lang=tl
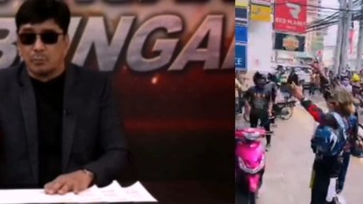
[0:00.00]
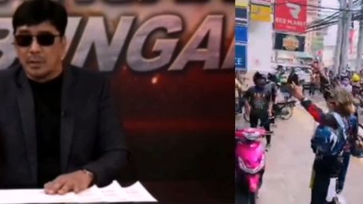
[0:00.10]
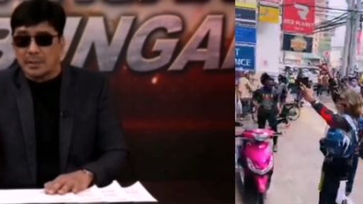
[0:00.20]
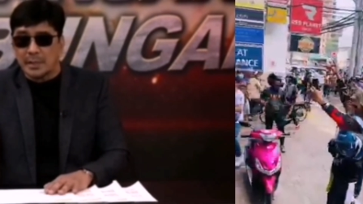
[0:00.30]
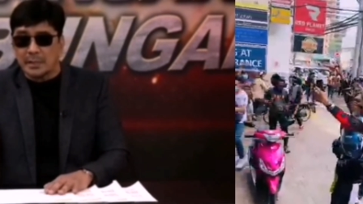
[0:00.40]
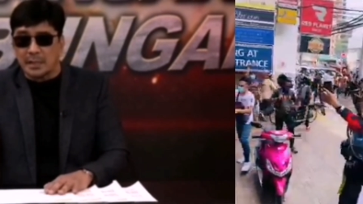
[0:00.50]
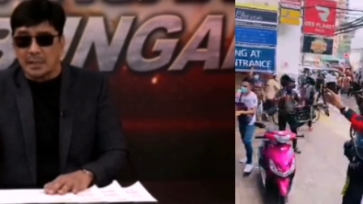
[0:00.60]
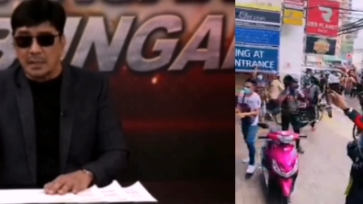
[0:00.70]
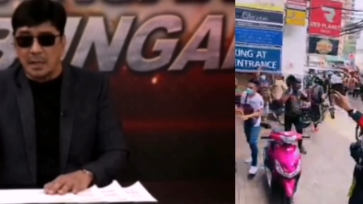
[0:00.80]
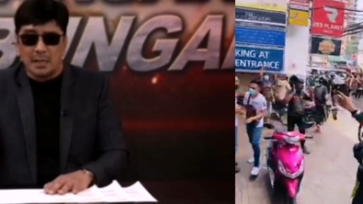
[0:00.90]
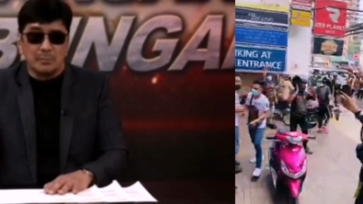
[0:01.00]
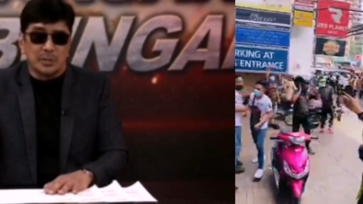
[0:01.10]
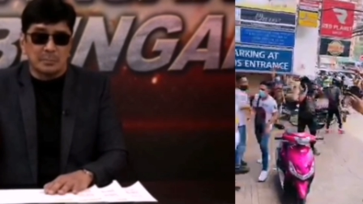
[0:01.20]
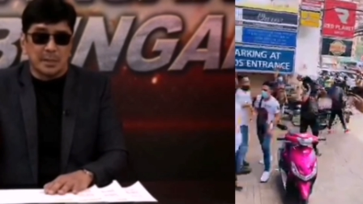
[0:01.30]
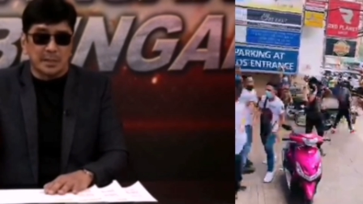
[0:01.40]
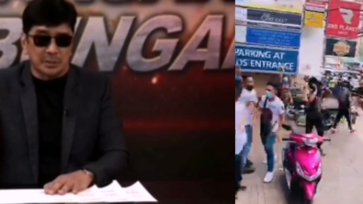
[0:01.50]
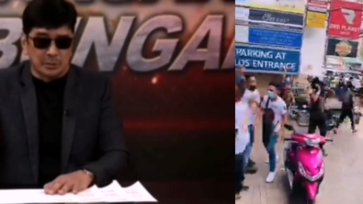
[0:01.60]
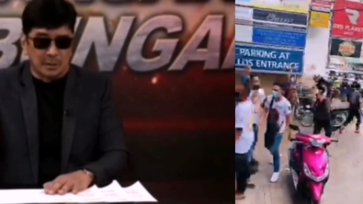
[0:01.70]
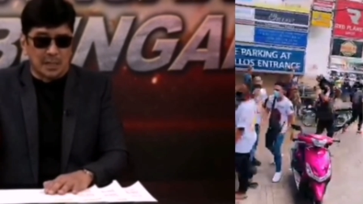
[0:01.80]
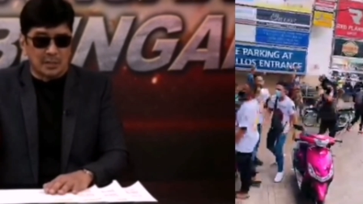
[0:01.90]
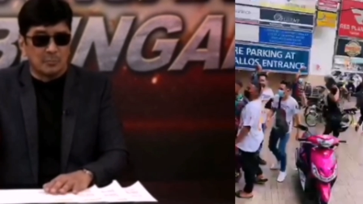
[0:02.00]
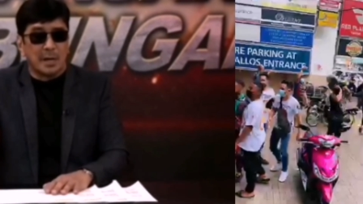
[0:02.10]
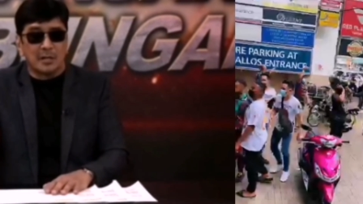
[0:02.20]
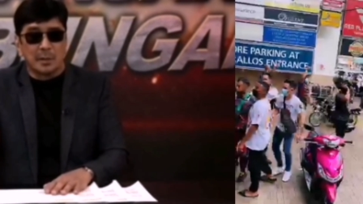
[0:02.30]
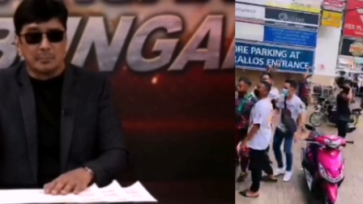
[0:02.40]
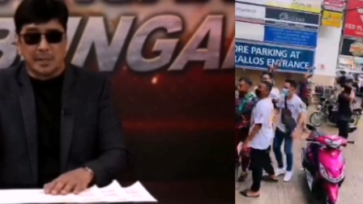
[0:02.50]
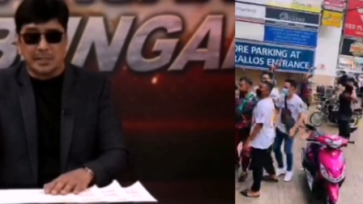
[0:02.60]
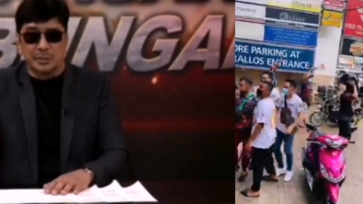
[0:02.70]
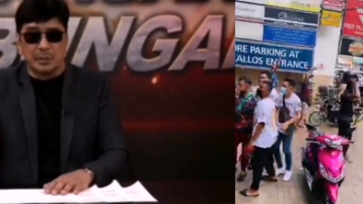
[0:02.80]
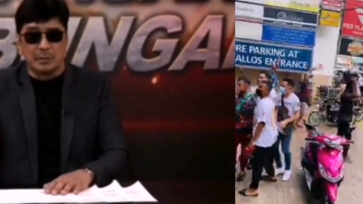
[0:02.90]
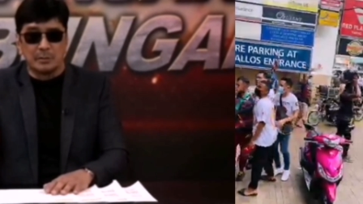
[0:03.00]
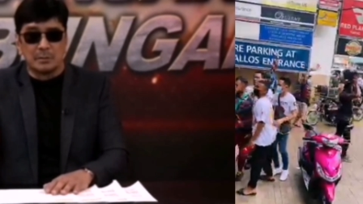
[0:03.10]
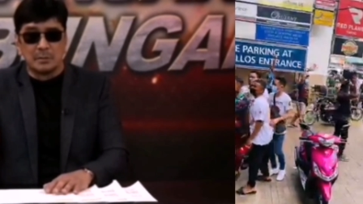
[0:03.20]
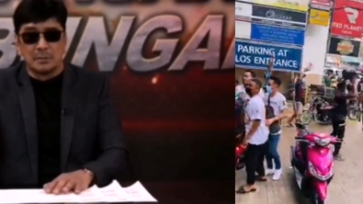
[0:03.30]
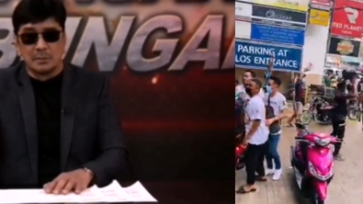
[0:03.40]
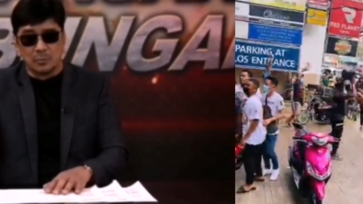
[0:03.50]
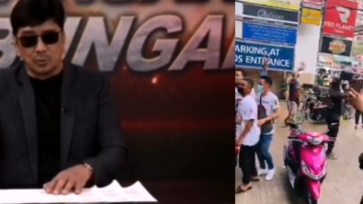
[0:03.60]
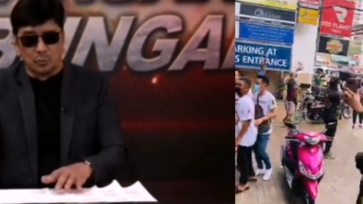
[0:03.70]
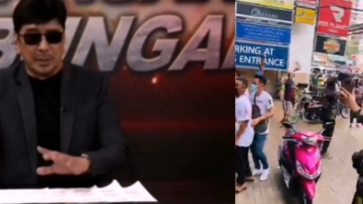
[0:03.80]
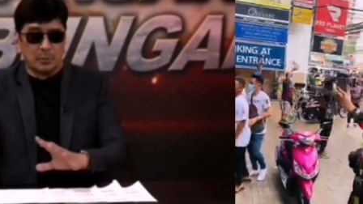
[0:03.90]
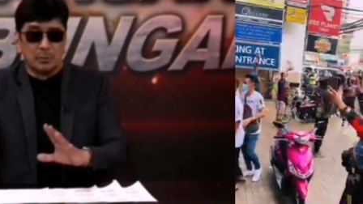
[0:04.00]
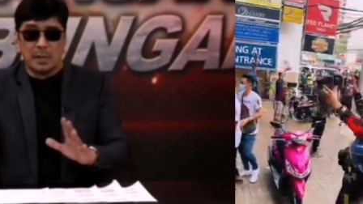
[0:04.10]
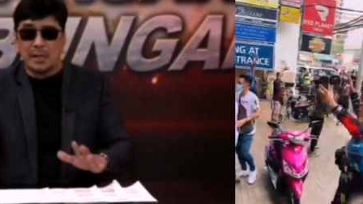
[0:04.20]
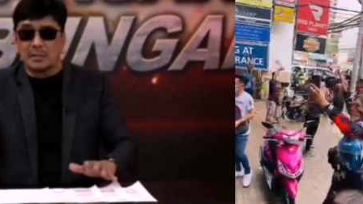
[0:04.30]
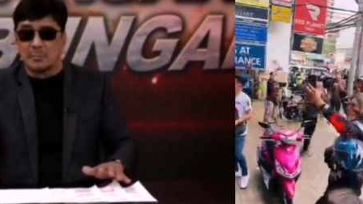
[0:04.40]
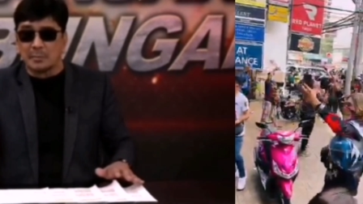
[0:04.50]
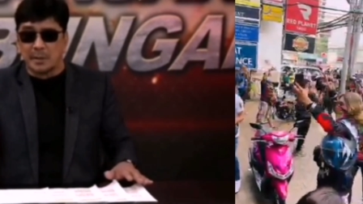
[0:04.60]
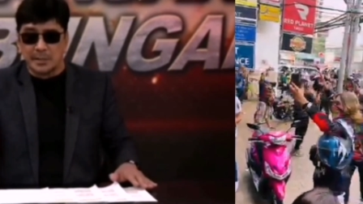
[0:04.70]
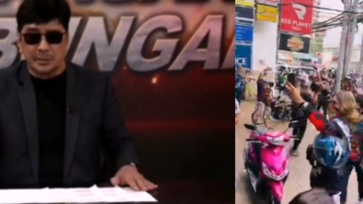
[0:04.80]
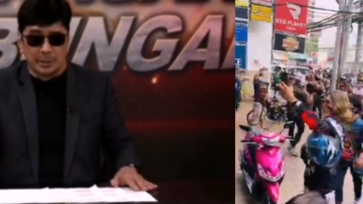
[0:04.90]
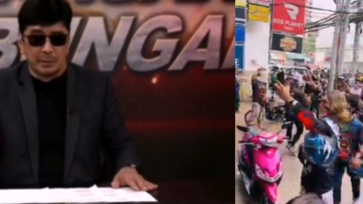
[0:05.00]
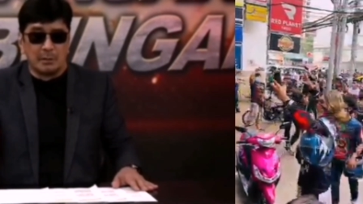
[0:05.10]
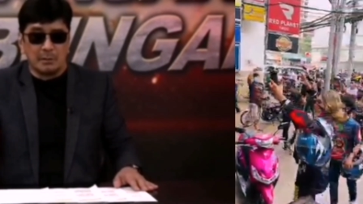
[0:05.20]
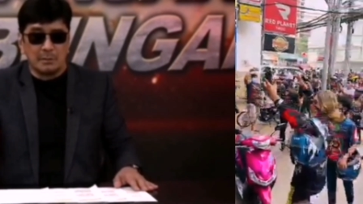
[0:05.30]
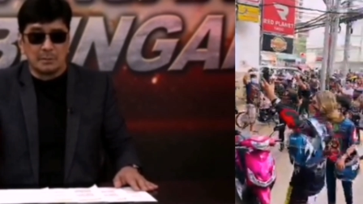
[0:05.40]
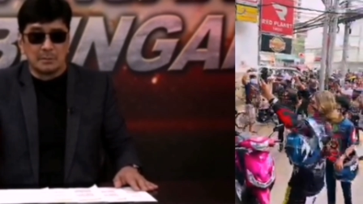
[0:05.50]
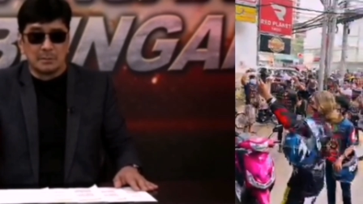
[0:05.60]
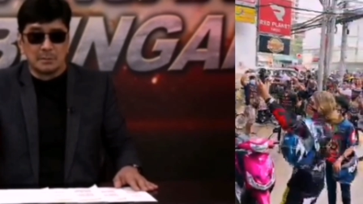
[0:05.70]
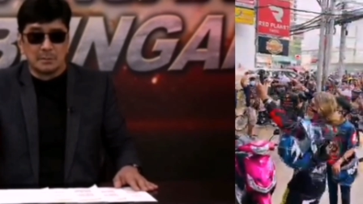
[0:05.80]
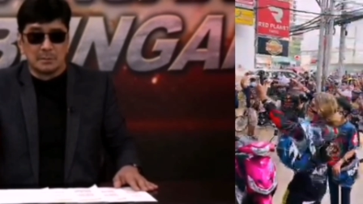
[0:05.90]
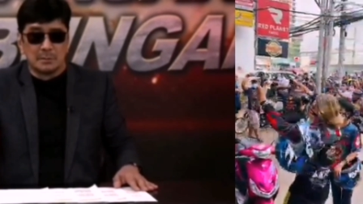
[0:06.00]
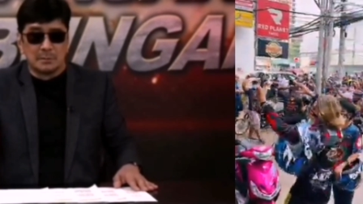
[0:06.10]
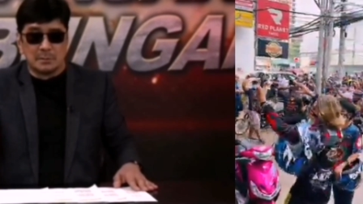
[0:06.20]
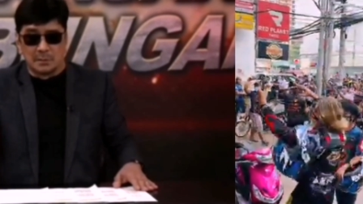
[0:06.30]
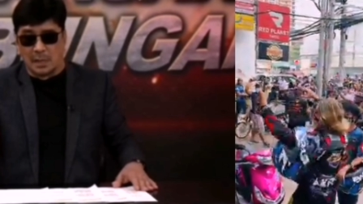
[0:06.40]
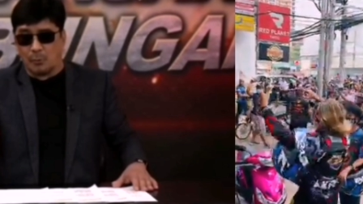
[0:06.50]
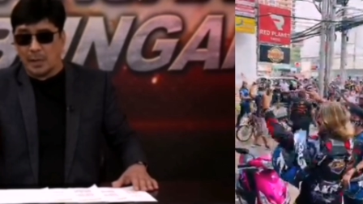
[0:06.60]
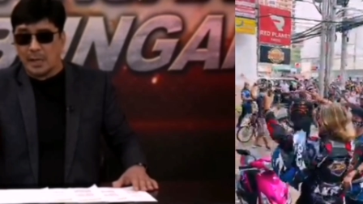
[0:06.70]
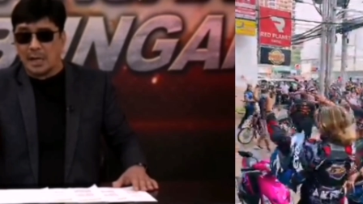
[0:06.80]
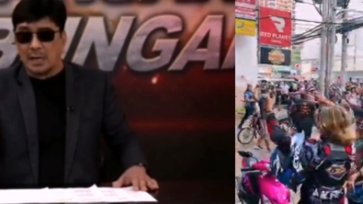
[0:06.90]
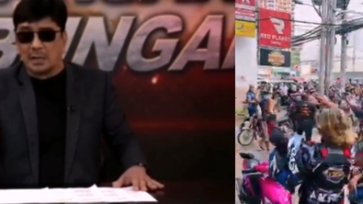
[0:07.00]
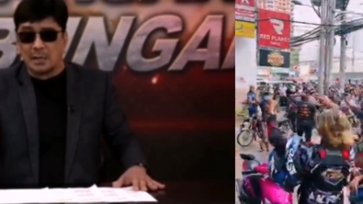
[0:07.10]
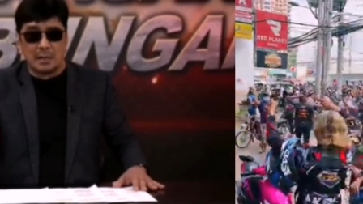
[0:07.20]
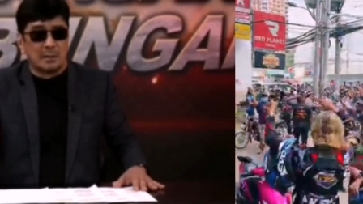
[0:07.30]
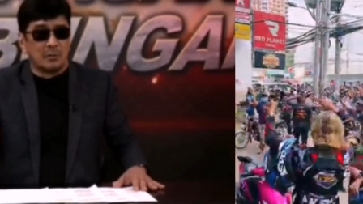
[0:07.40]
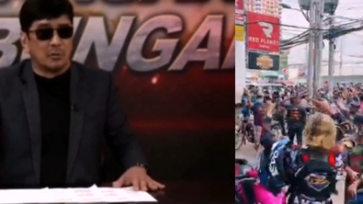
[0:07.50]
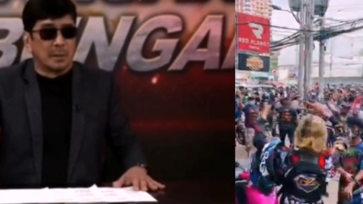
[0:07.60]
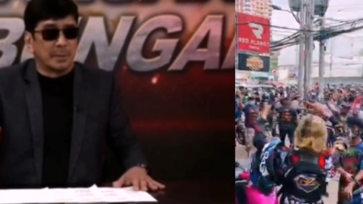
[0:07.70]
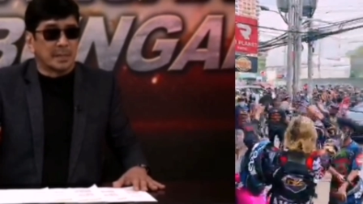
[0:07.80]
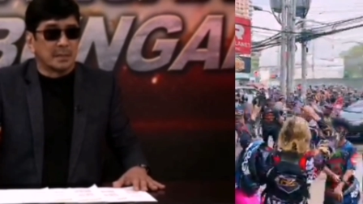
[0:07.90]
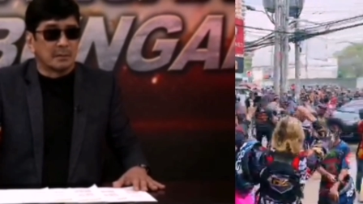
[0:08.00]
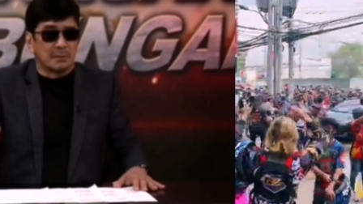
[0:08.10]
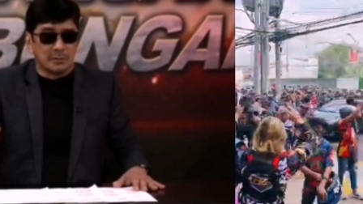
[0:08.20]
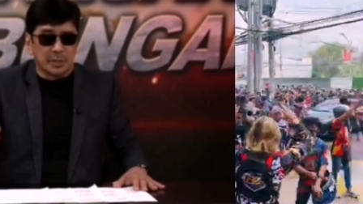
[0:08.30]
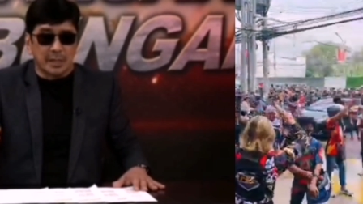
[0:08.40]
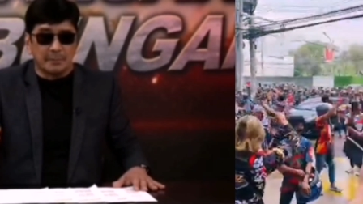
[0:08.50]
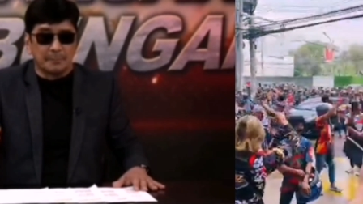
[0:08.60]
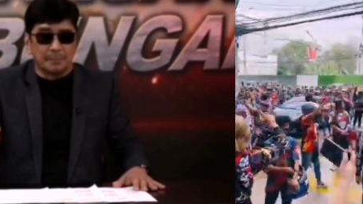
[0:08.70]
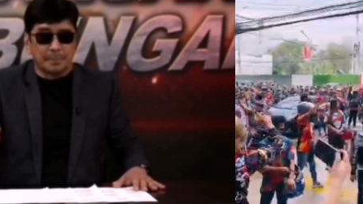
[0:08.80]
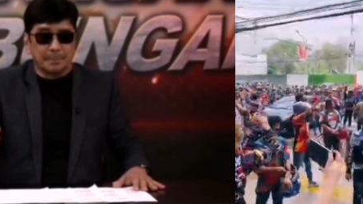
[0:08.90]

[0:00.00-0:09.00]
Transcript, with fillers: Abula na yan eh. Alam niyo naman kasi noong araw bago mag-martial law, tuminula lang na mag-martial law. Nawala, lumamig ng konti.